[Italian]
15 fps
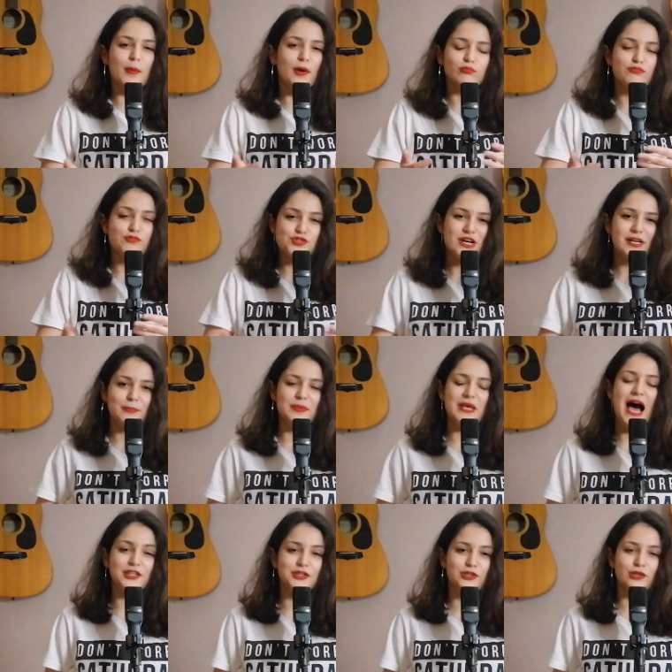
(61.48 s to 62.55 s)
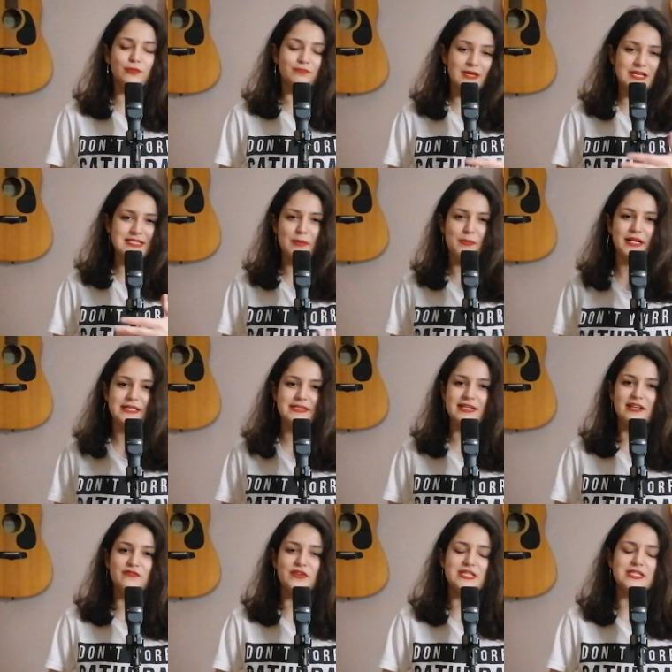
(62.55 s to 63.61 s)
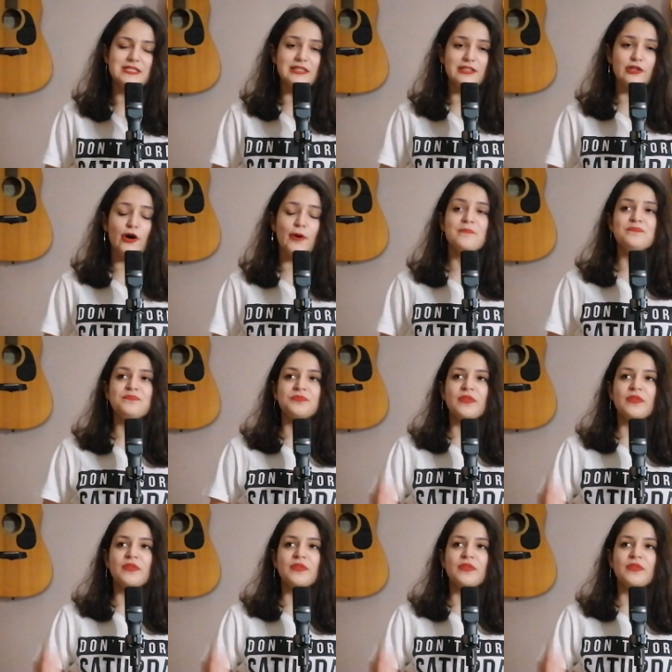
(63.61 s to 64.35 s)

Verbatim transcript: come un cerbiato che sta per essere investito